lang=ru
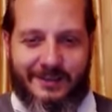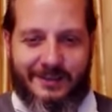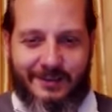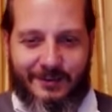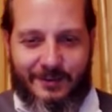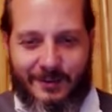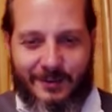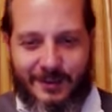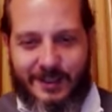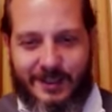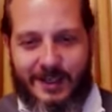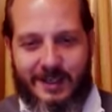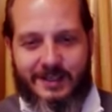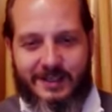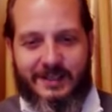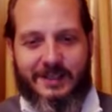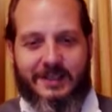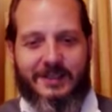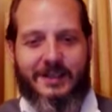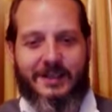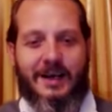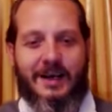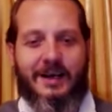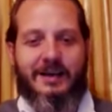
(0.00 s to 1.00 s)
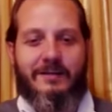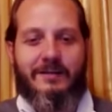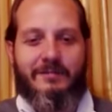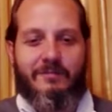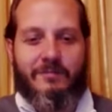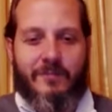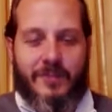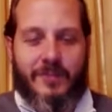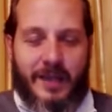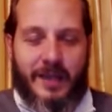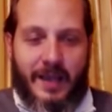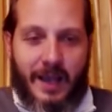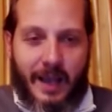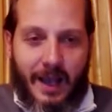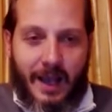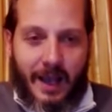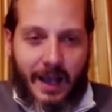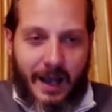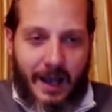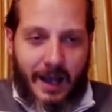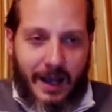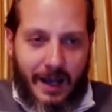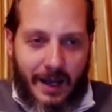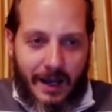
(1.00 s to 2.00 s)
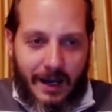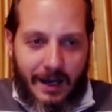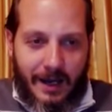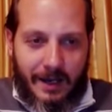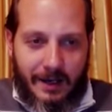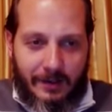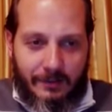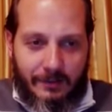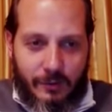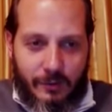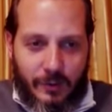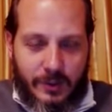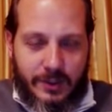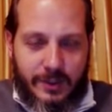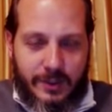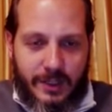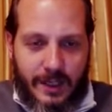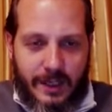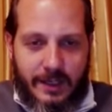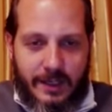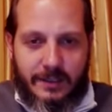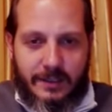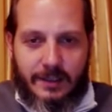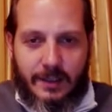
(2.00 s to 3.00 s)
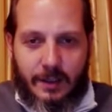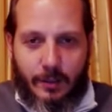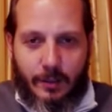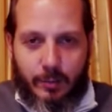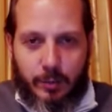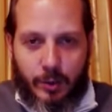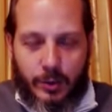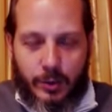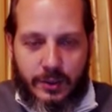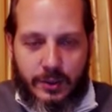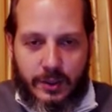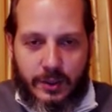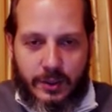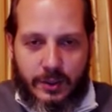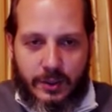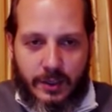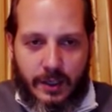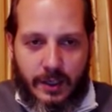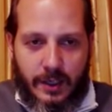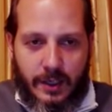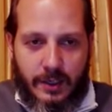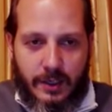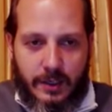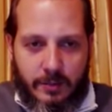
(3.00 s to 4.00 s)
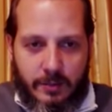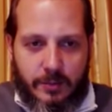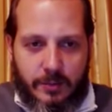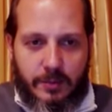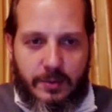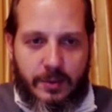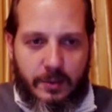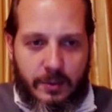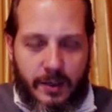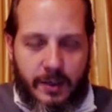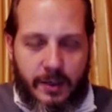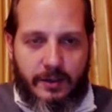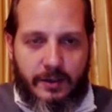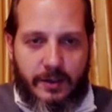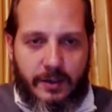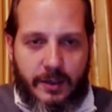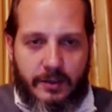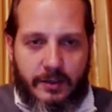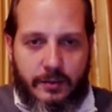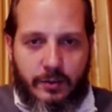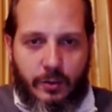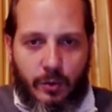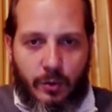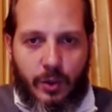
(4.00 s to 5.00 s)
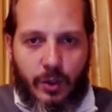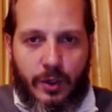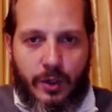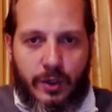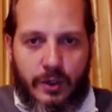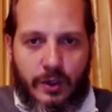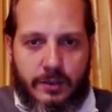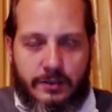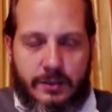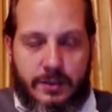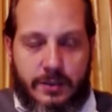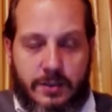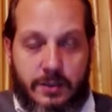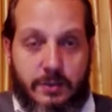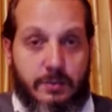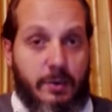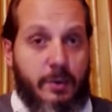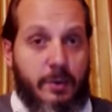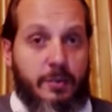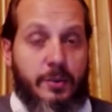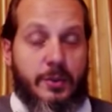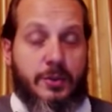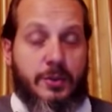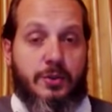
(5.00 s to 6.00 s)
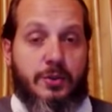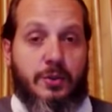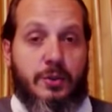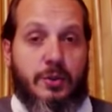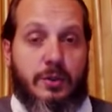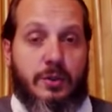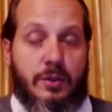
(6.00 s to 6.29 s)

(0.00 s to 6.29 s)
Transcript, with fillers: Вот как-то так. А, вот так это работает, да. Либо, либо говорит, ой, а зачем я пришел?